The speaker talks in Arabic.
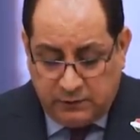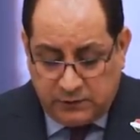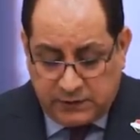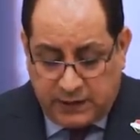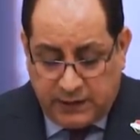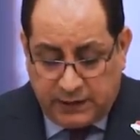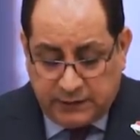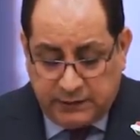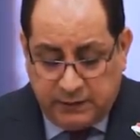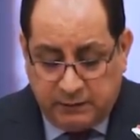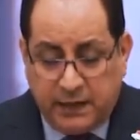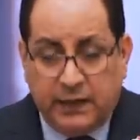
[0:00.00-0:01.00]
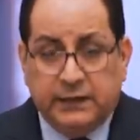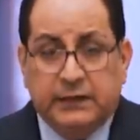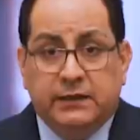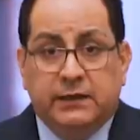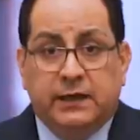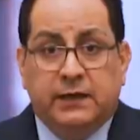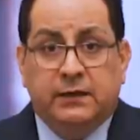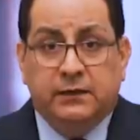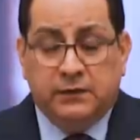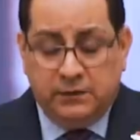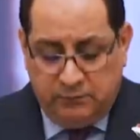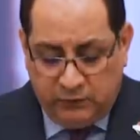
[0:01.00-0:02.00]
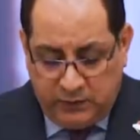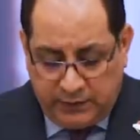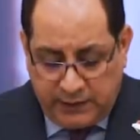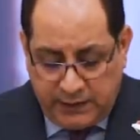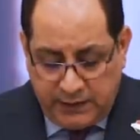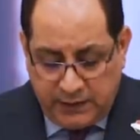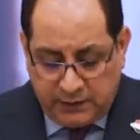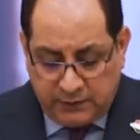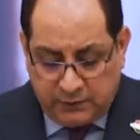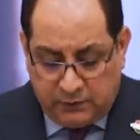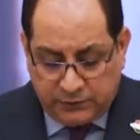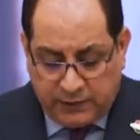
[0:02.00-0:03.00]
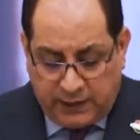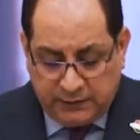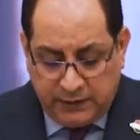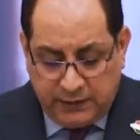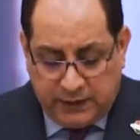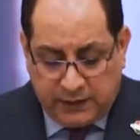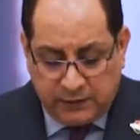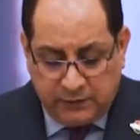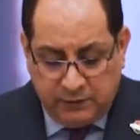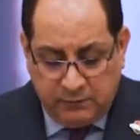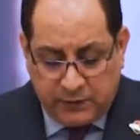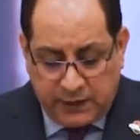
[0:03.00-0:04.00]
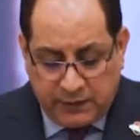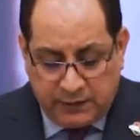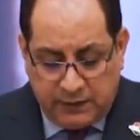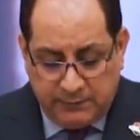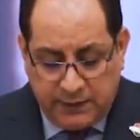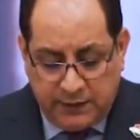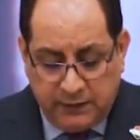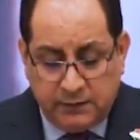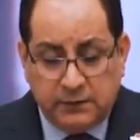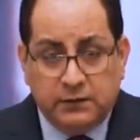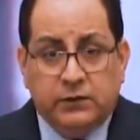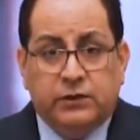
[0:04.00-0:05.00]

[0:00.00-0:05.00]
وزاره الماليه ملكيه قطعه الارض المرقمه